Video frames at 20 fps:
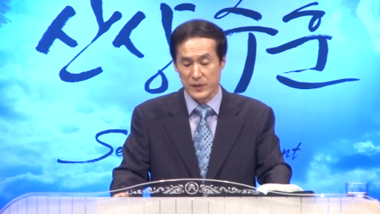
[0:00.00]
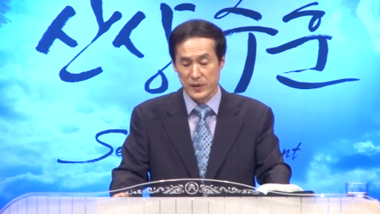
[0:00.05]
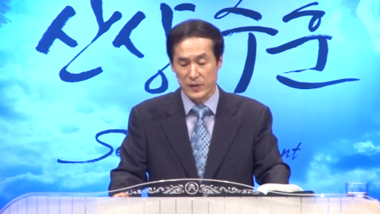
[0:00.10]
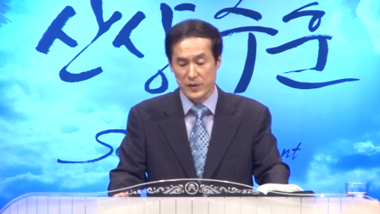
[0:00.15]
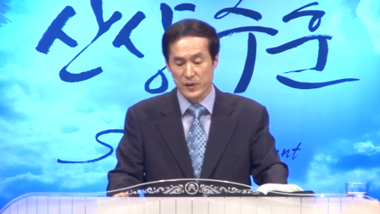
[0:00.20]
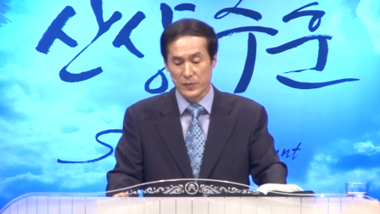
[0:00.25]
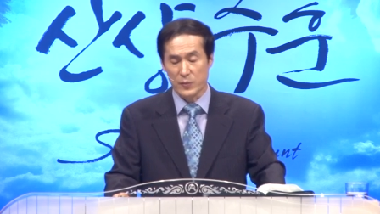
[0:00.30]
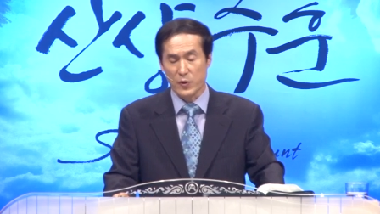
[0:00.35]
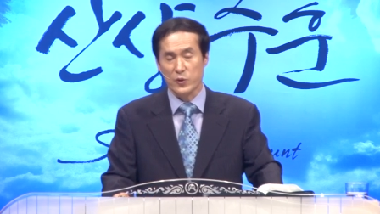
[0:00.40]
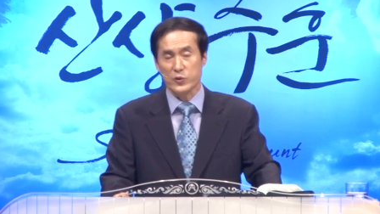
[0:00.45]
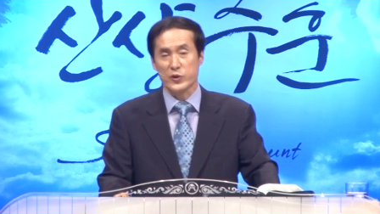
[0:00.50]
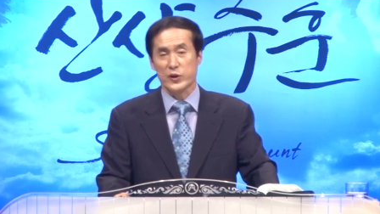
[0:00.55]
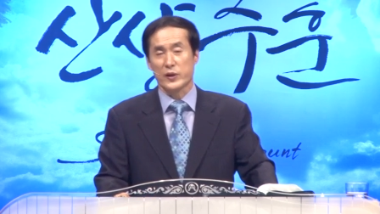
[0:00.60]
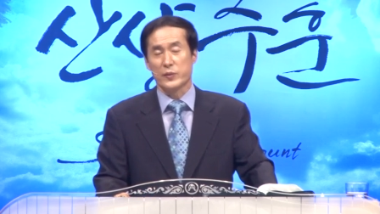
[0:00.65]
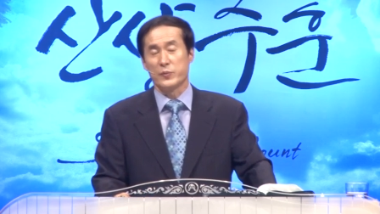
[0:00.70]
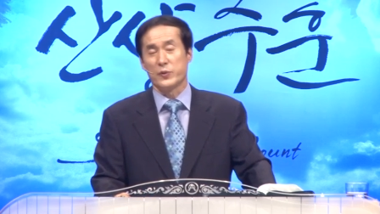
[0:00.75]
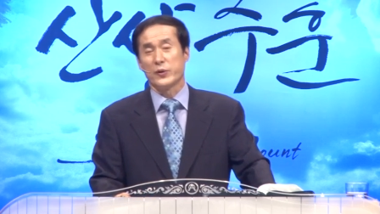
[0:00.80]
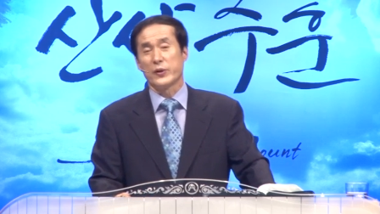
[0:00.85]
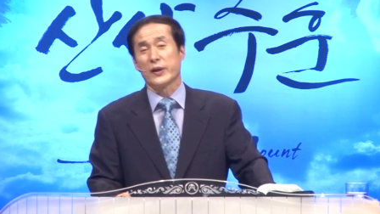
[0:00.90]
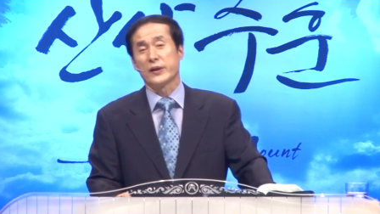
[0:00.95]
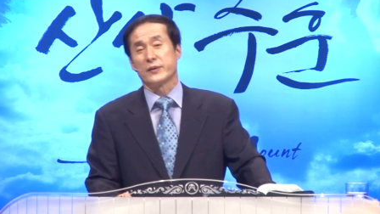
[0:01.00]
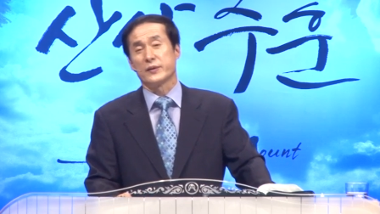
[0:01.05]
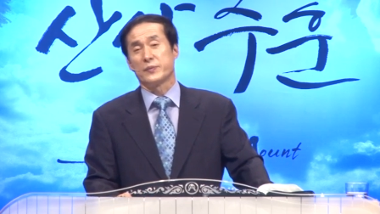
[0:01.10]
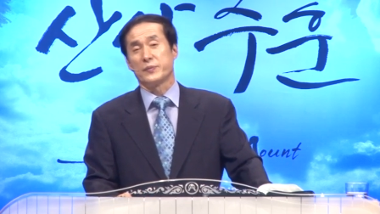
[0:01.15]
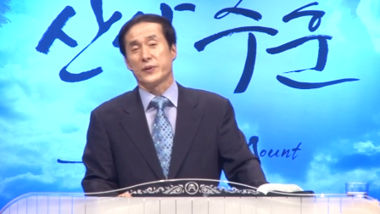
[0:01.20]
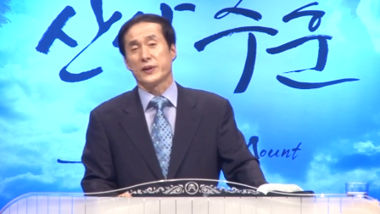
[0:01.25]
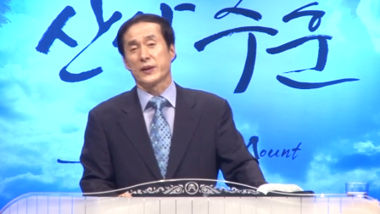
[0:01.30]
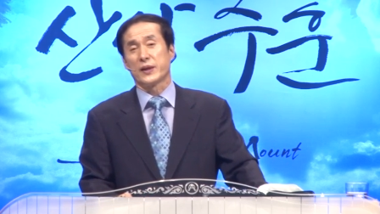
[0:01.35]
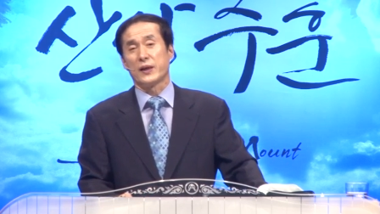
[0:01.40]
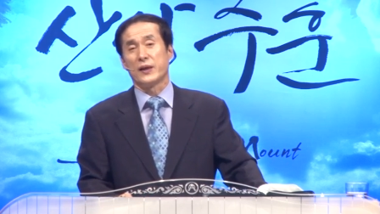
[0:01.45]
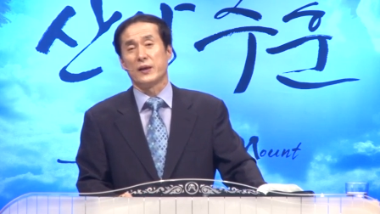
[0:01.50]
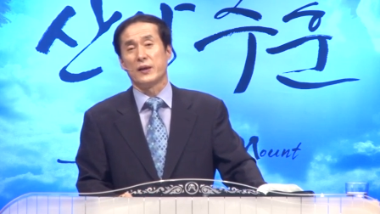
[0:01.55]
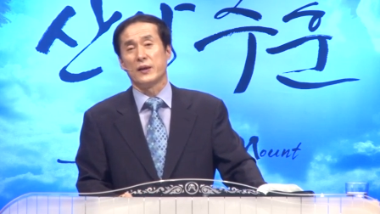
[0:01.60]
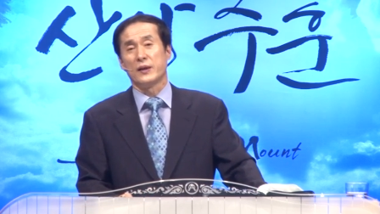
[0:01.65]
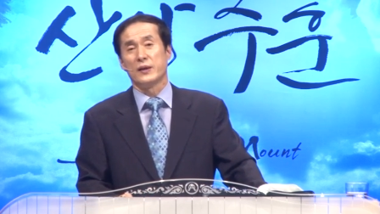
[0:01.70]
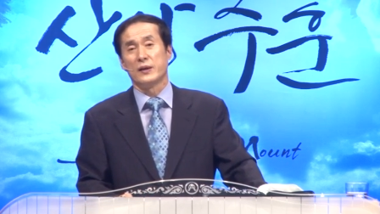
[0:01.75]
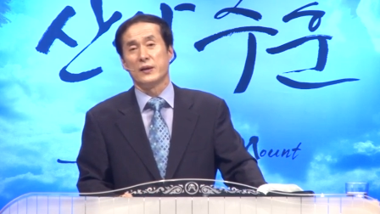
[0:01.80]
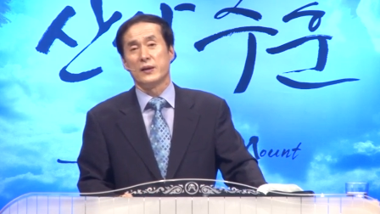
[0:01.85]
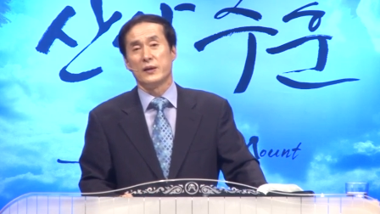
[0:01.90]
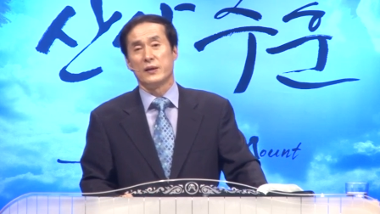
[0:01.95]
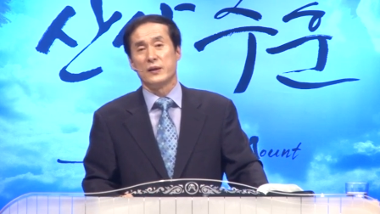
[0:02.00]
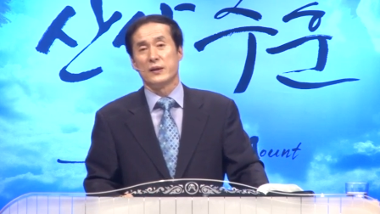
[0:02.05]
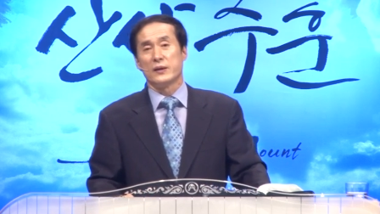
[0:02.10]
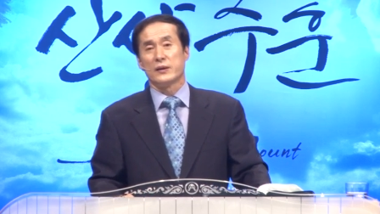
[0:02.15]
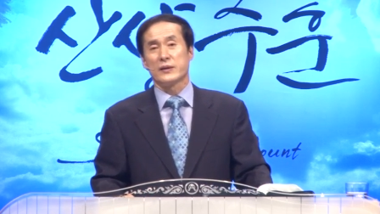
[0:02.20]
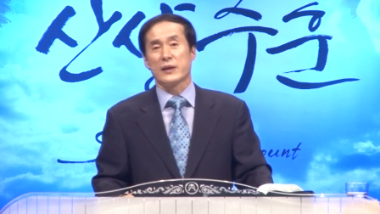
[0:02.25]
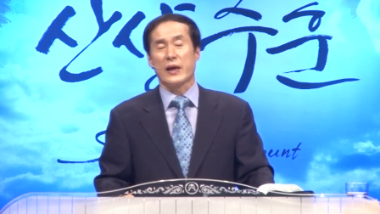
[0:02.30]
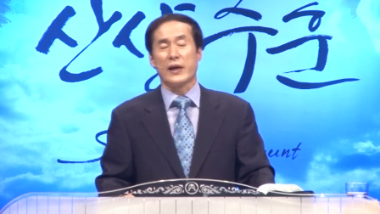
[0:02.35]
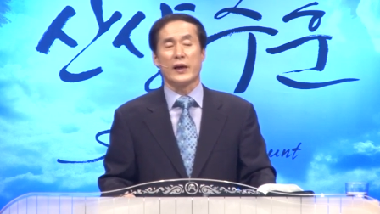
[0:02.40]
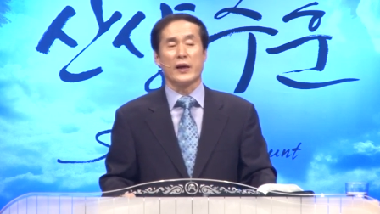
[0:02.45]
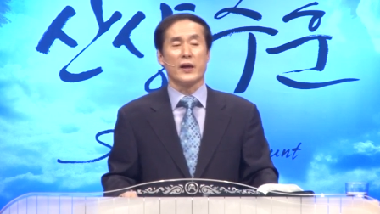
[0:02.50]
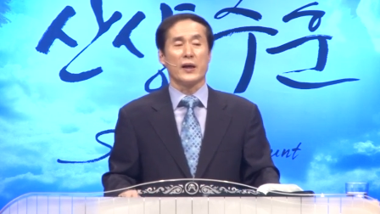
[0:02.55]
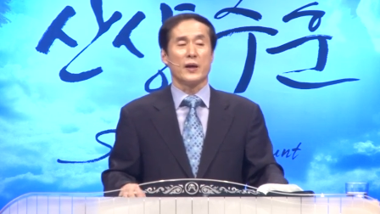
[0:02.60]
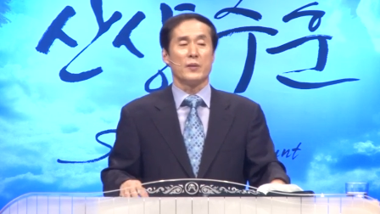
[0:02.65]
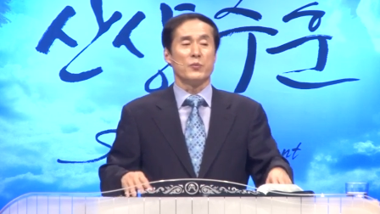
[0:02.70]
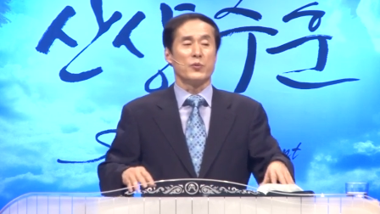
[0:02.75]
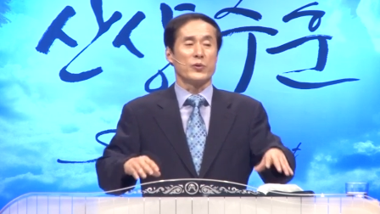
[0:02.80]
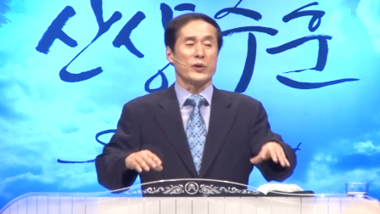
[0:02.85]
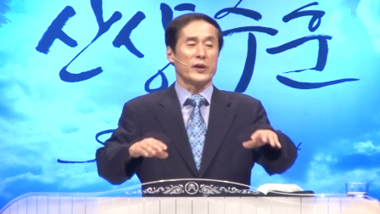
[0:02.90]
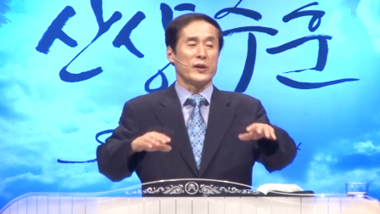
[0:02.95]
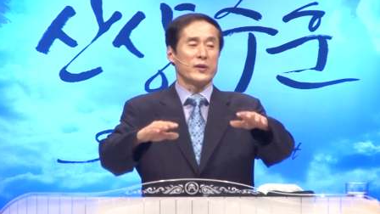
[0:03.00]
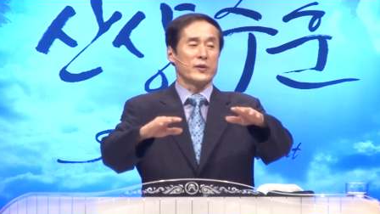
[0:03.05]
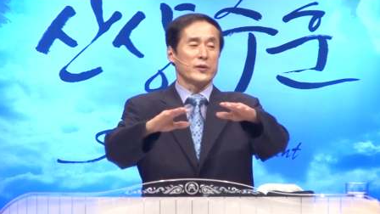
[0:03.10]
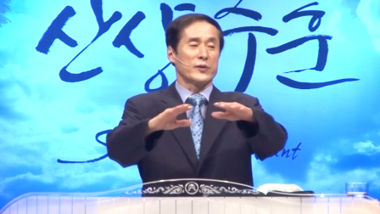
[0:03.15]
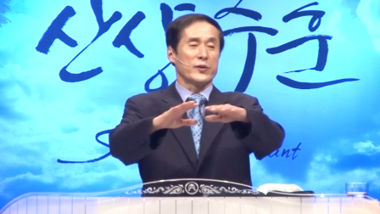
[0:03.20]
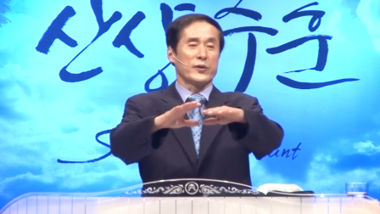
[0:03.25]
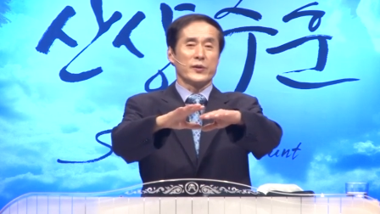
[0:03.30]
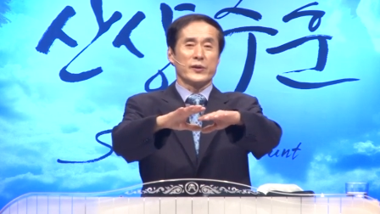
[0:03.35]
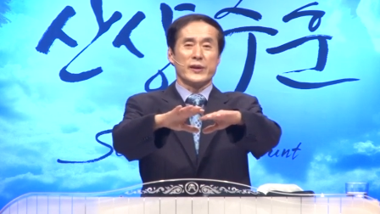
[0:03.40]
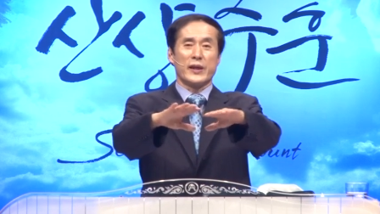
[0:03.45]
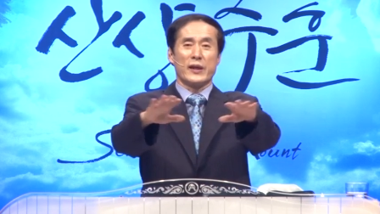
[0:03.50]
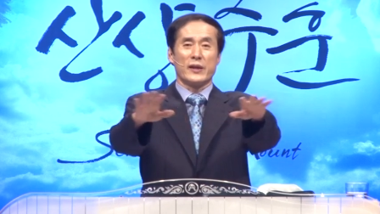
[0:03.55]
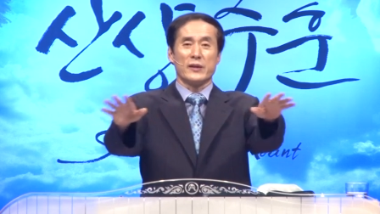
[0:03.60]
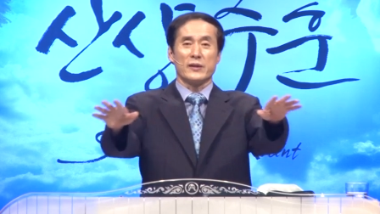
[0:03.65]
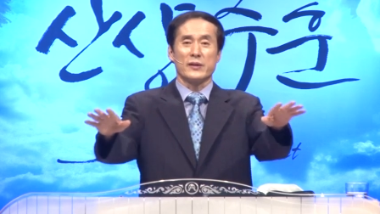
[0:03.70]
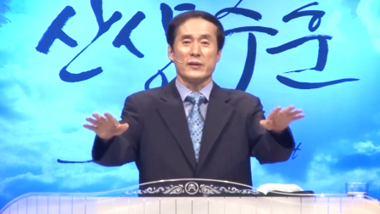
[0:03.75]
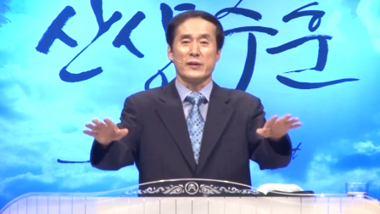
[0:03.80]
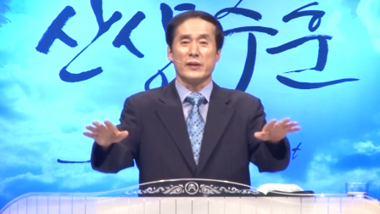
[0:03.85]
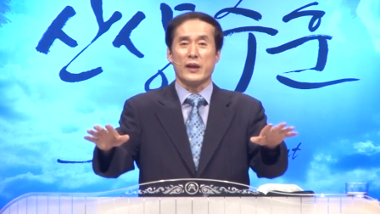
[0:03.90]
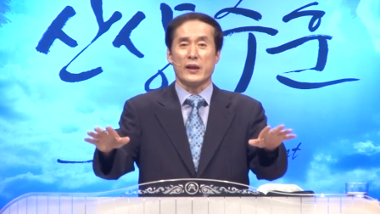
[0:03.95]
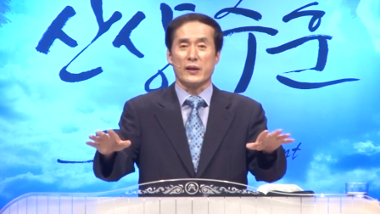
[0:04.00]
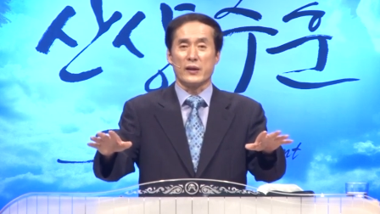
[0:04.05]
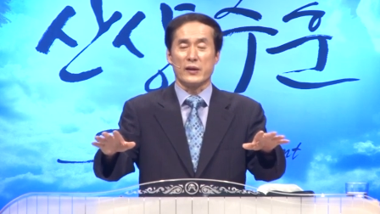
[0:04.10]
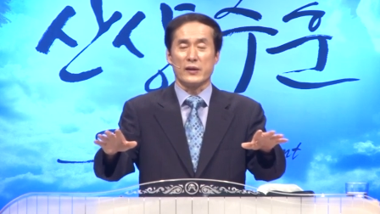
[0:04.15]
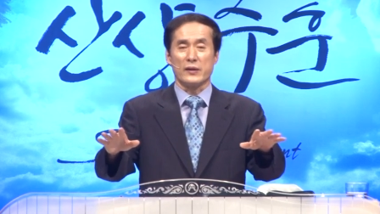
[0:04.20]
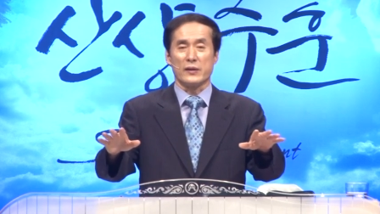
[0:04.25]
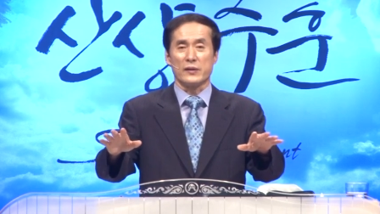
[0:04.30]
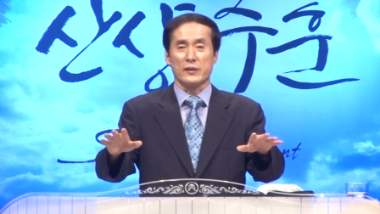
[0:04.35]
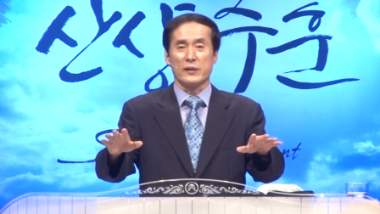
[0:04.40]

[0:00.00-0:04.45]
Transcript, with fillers: 그 목적이 뭐겠습니까? 사랑과 묶이는 것으로 그냥 끝나게